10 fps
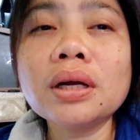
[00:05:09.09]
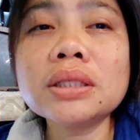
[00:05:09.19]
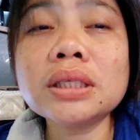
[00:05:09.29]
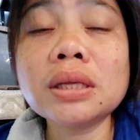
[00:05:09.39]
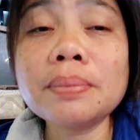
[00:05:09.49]

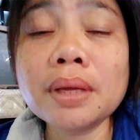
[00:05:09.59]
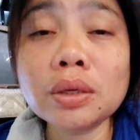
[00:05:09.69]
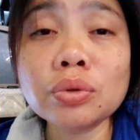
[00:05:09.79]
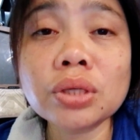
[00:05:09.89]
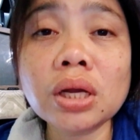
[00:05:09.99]
at
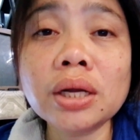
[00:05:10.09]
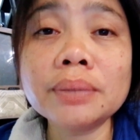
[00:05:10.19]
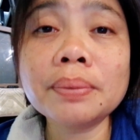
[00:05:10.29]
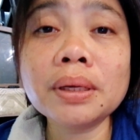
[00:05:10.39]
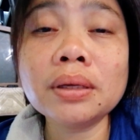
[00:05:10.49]
sinabihan ko siya
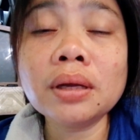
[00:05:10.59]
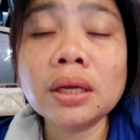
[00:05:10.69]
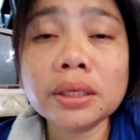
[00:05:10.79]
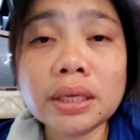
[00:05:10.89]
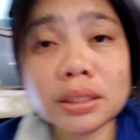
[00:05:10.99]
agad pag
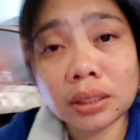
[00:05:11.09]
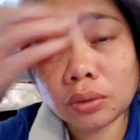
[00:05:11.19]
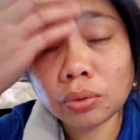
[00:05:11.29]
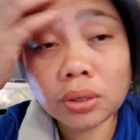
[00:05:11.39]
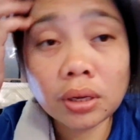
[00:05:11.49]

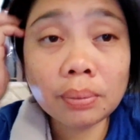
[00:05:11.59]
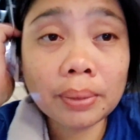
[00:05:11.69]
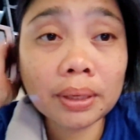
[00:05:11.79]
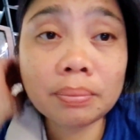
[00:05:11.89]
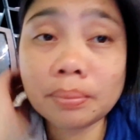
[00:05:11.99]
gising ko na
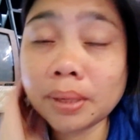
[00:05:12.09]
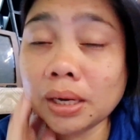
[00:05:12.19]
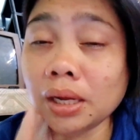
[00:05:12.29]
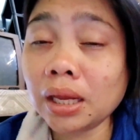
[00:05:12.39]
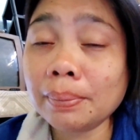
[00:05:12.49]
may
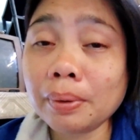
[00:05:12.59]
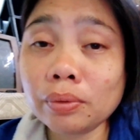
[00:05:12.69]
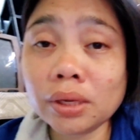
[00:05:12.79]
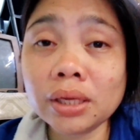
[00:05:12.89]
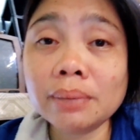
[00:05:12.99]
nanaginip
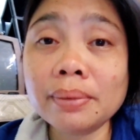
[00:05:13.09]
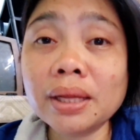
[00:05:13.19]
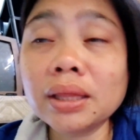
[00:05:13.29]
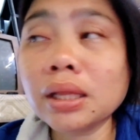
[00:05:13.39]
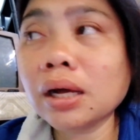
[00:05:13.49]
ako na hindi
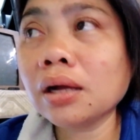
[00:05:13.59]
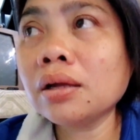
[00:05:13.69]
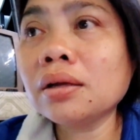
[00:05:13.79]
maganda